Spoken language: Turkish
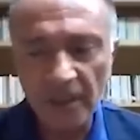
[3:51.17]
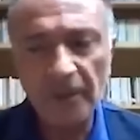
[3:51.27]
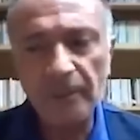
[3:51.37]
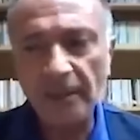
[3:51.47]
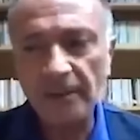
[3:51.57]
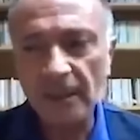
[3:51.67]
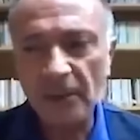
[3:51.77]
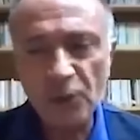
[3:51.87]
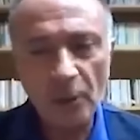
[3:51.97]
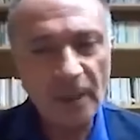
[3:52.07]
Ve ben
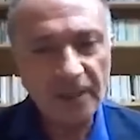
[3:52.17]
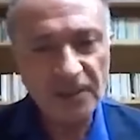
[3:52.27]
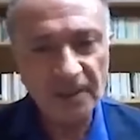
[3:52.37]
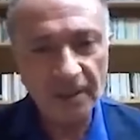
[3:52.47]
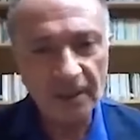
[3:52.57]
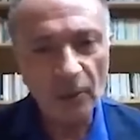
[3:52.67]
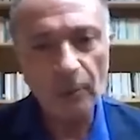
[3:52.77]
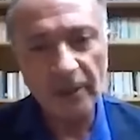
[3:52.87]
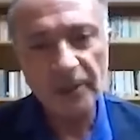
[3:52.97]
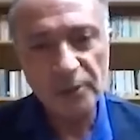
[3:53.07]
Çömlekçi'de o
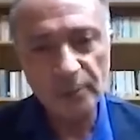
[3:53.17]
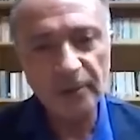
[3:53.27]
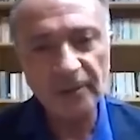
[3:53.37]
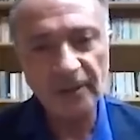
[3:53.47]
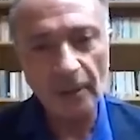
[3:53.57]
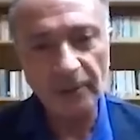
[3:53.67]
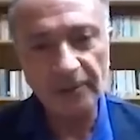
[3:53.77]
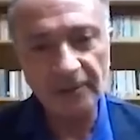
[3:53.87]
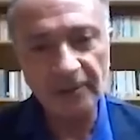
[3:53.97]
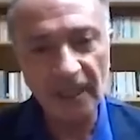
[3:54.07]
Mario Supi'nin
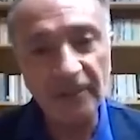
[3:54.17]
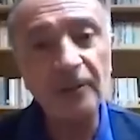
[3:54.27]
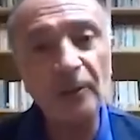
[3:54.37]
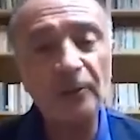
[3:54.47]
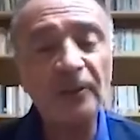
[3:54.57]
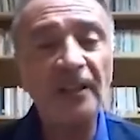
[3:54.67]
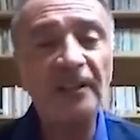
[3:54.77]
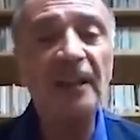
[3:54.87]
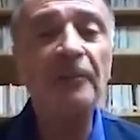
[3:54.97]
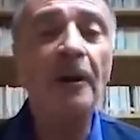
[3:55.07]
kapatıldığı evin
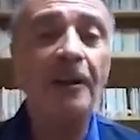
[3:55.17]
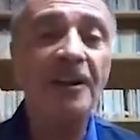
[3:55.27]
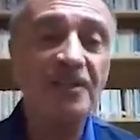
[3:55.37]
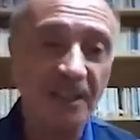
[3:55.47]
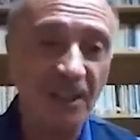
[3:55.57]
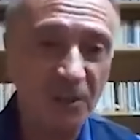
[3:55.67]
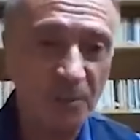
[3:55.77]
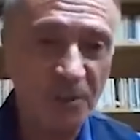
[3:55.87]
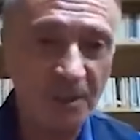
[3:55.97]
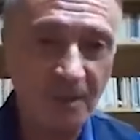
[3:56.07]
önünden defalarca
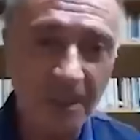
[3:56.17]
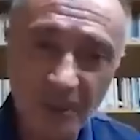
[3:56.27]
geçmişim.